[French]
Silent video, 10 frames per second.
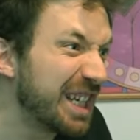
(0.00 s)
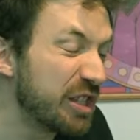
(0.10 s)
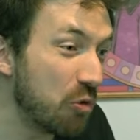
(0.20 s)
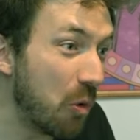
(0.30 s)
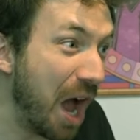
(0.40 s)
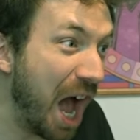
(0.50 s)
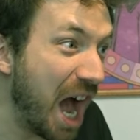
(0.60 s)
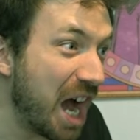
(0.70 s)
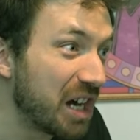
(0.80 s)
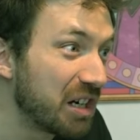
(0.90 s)
elle est
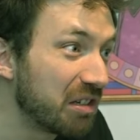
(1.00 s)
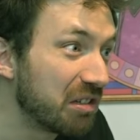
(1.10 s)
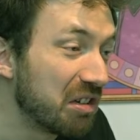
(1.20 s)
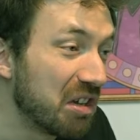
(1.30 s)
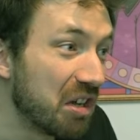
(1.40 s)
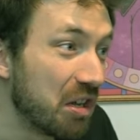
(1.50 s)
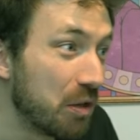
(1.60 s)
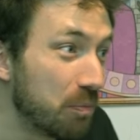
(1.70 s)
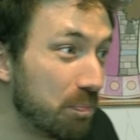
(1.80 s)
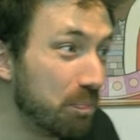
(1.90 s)
noire.
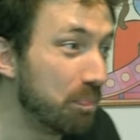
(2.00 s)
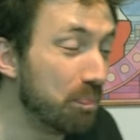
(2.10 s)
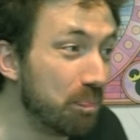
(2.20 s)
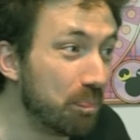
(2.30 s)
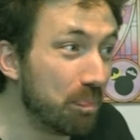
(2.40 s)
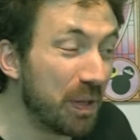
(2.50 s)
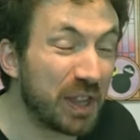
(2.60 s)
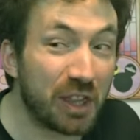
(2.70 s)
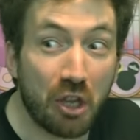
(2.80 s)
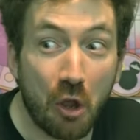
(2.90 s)

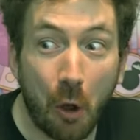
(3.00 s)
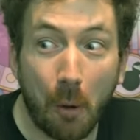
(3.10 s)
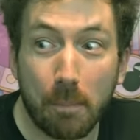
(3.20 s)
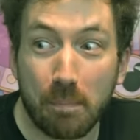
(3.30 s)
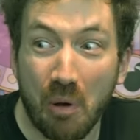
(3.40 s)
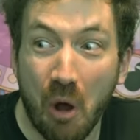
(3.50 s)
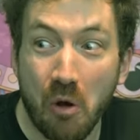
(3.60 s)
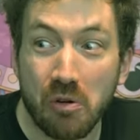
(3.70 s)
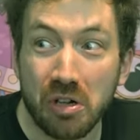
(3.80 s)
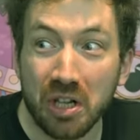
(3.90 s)
Peter
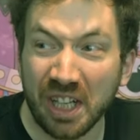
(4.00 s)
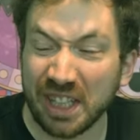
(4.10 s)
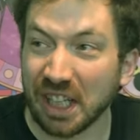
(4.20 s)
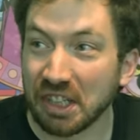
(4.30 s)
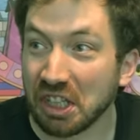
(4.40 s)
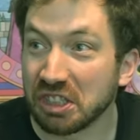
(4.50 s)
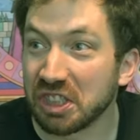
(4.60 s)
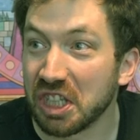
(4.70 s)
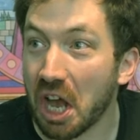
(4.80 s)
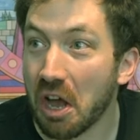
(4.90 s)
Pan est un
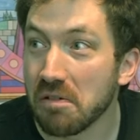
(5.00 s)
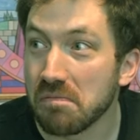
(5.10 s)
Indien.